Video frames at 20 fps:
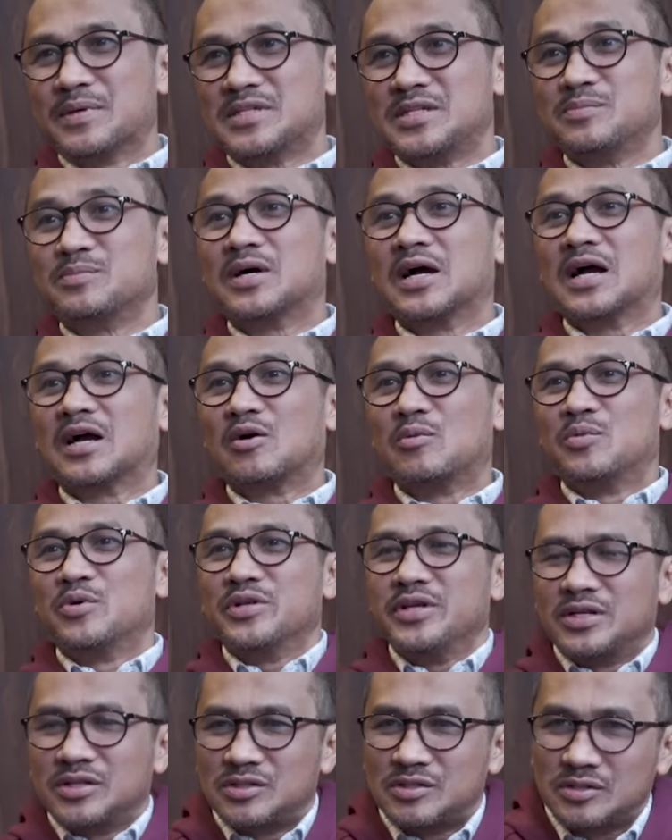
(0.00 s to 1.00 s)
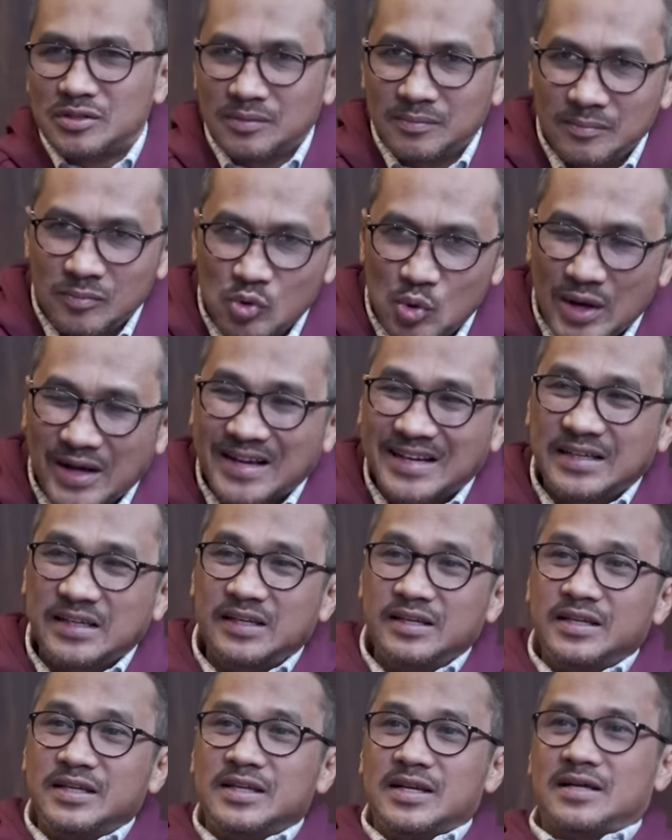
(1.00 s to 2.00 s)
masih mengakomodir semua
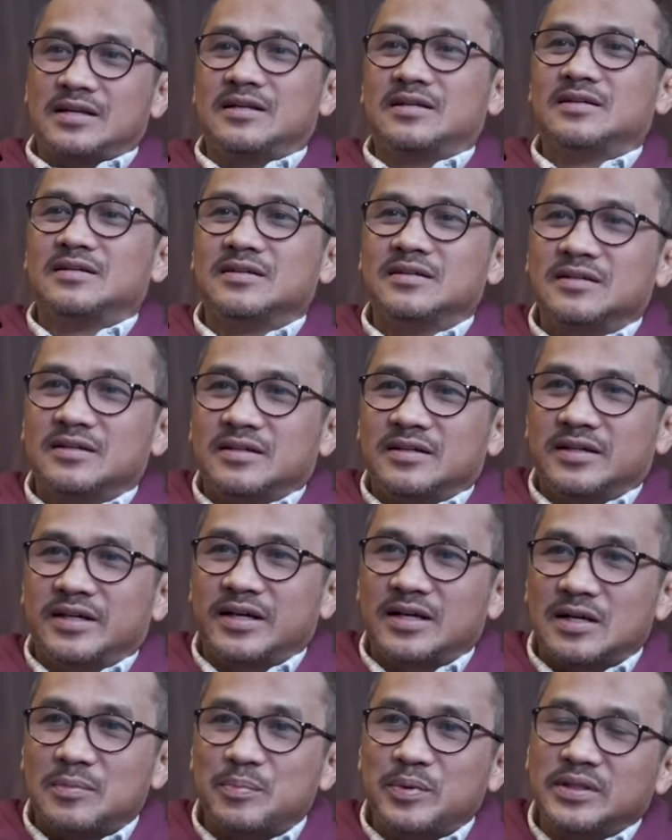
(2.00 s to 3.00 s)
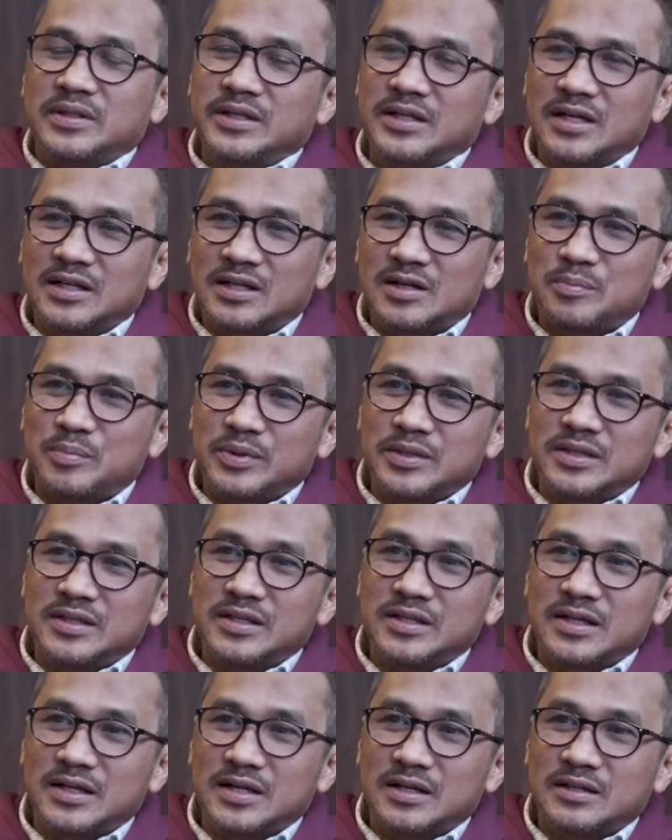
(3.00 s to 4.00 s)
keinginan ya
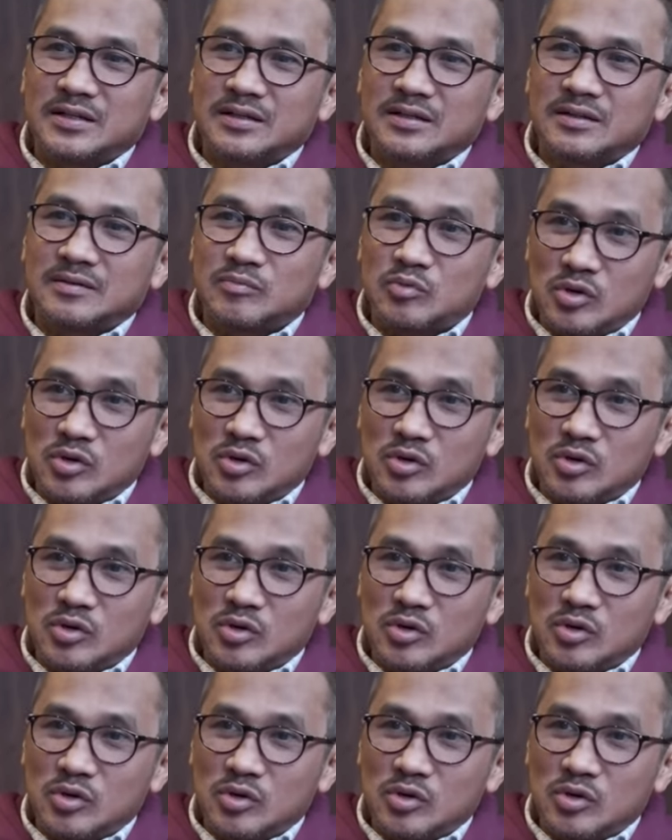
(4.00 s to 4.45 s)
kepentingan-kepentingan